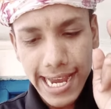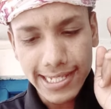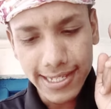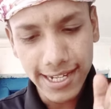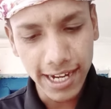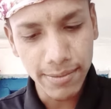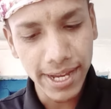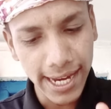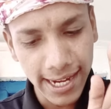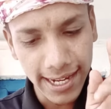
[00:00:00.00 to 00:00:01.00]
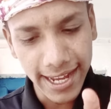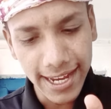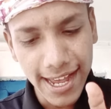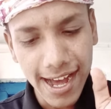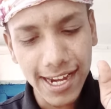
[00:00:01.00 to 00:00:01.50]
इस जग में न
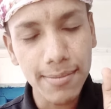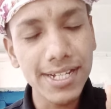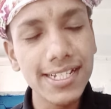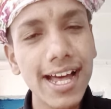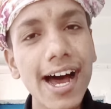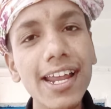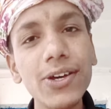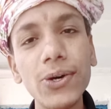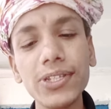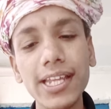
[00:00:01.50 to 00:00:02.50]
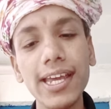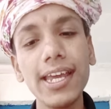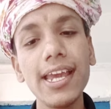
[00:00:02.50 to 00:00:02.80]
नैया न मझधार होते